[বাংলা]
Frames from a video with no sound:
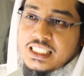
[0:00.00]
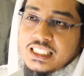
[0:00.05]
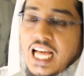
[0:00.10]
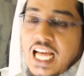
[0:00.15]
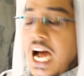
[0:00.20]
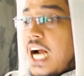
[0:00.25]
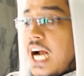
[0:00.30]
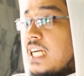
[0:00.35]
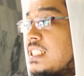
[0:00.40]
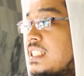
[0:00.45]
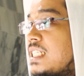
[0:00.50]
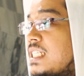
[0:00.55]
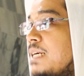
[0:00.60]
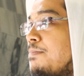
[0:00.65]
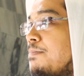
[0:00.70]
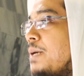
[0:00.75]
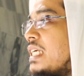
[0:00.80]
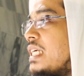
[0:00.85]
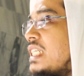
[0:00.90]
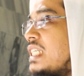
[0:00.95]
তার
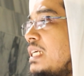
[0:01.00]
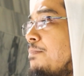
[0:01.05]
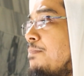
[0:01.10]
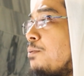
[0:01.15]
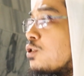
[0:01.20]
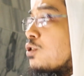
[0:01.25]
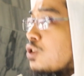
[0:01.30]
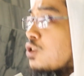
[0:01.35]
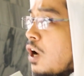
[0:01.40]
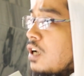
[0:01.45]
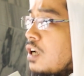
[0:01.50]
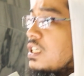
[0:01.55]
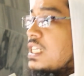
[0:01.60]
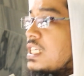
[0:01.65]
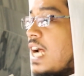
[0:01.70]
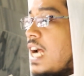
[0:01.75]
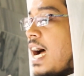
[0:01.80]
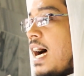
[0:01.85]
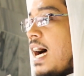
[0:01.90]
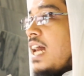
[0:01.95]
চেয়ে বেশি
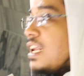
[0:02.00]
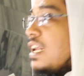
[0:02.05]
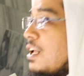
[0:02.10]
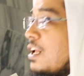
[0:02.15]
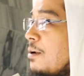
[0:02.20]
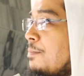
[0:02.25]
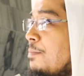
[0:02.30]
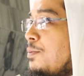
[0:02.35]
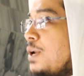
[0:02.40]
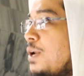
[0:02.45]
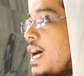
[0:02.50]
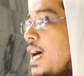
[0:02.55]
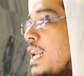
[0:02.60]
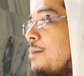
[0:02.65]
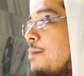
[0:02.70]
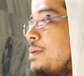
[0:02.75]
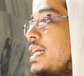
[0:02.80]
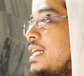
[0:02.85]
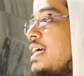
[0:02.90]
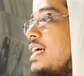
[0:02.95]
প্রশংসা আল্লাহ রব্বুল
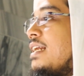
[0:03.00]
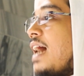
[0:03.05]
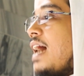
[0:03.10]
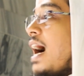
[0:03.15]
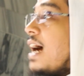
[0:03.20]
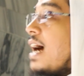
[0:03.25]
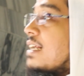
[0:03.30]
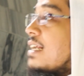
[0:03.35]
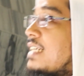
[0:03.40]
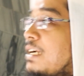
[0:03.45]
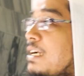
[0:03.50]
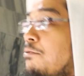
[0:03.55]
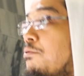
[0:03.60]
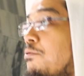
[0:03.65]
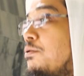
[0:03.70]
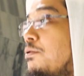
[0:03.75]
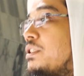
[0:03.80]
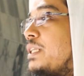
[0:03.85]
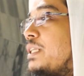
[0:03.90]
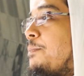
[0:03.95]
আলমিনের আর কেউ
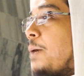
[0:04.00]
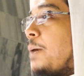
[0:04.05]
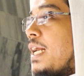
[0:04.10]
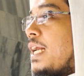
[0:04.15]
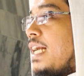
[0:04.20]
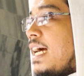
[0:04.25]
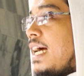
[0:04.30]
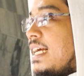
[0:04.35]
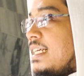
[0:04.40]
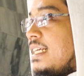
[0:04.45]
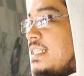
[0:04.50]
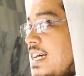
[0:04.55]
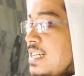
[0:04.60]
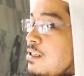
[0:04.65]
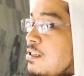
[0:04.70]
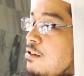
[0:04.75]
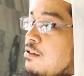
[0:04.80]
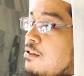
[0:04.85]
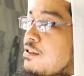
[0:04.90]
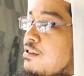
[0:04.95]
করতে পারে নাই
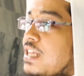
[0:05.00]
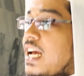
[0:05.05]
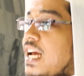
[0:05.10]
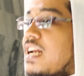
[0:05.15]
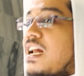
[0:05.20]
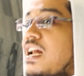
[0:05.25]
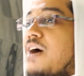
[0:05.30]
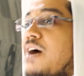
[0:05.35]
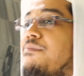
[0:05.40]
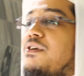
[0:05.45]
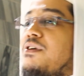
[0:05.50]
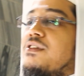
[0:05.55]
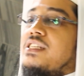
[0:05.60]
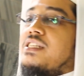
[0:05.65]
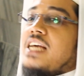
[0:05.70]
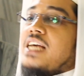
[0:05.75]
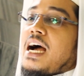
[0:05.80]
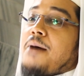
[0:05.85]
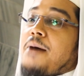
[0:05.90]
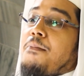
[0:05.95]
এই জন্য তার নাম
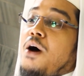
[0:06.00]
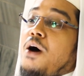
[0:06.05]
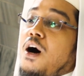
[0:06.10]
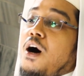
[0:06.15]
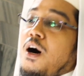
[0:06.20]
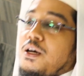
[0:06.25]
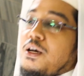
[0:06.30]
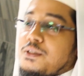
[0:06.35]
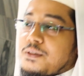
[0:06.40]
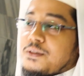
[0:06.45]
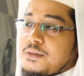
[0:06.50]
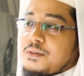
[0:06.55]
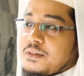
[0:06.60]
হচ্ছে আহমদ